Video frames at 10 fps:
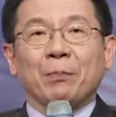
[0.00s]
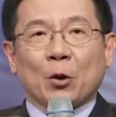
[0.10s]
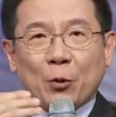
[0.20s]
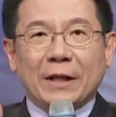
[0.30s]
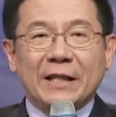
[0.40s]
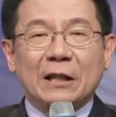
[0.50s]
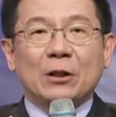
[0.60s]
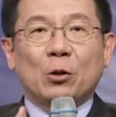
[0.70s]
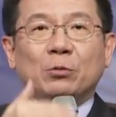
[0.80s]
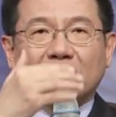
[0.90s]
愿意
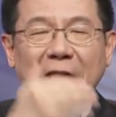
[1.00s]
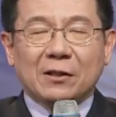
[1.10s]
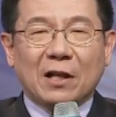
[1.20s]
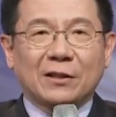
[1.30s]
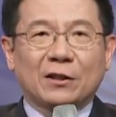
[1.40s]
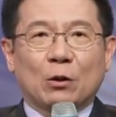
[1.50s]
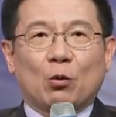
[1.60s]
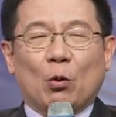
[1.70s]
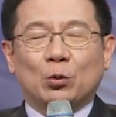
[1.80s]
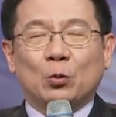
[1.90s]
从地上的这个
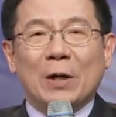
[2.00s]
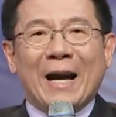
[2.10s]
国度